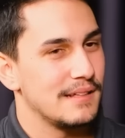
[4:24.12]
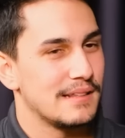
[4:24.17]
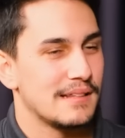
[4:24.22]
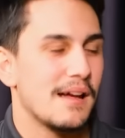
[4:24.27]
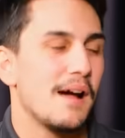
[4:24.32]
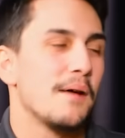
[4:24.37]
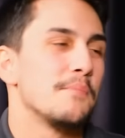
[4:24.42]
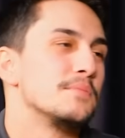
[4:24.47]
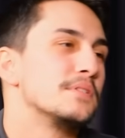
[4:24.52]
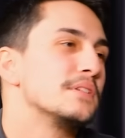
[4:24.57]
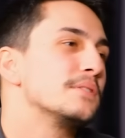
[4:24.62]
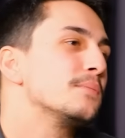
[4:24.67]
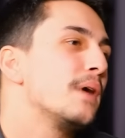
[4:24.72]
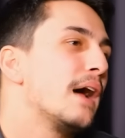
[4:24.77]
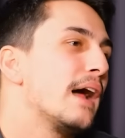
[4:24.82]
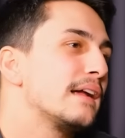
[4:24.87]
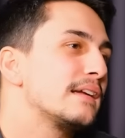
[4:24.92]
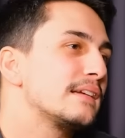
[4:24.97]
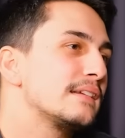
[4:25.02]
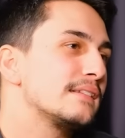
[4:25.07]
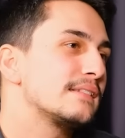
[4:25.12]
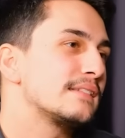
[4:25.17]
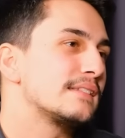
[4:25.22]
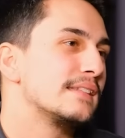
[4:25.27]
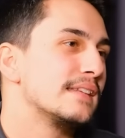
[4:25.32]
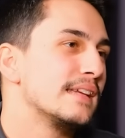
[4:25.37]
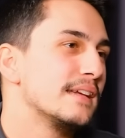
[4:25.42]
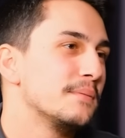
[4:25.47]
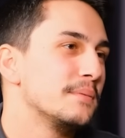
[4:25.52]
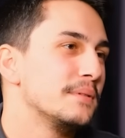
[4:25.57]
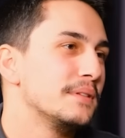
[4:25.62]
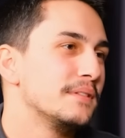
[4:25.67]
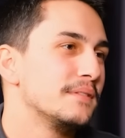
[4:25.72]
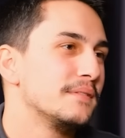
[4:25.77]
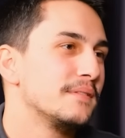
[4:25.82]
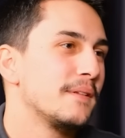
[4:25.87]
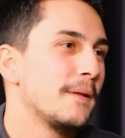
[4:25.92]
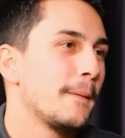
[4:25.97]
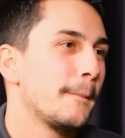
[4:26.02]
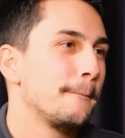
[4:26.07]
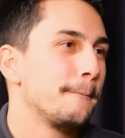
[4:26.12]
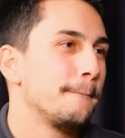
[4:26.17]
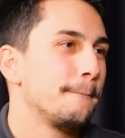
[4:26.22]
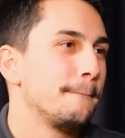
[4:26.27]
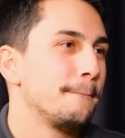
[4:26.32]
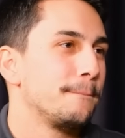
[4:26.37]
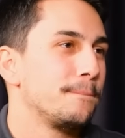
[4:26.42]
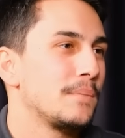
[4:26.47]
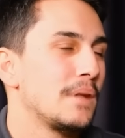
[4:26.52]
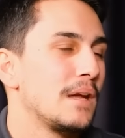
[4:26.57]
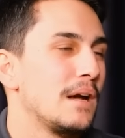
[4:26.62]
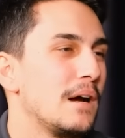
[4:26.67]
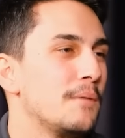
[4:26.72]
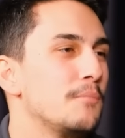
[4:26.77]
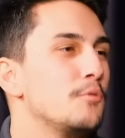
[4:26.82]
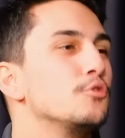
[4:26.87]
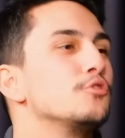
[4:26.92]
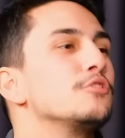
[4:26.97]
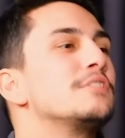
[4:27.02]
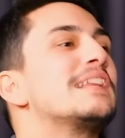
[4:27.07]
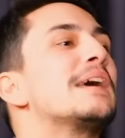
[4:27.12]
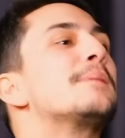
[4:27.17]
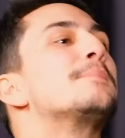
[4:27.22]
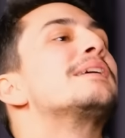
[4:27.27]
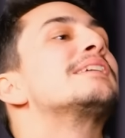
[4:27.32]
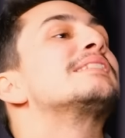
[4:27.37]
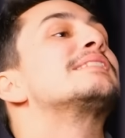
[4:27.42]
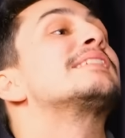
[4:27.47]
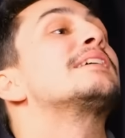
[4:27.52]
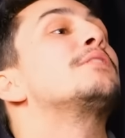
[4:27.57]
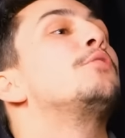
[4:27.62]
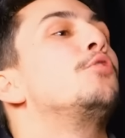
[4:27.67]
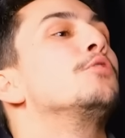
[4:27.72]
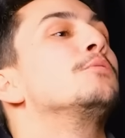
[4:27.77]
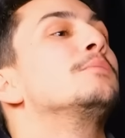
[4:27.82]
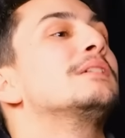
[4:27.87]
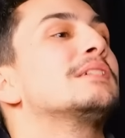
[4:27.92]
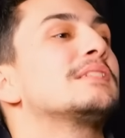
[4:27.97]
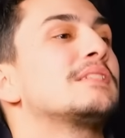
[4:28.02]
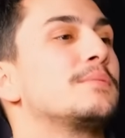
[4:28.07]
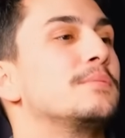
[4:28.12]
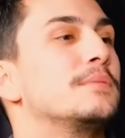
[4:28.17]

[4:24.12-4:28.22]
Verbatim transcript: Yani tamam bok canım, gibi bir günde de derim ve dolayısıyla bugünün güzel ama bir gün olması. Ama demezsen olmaz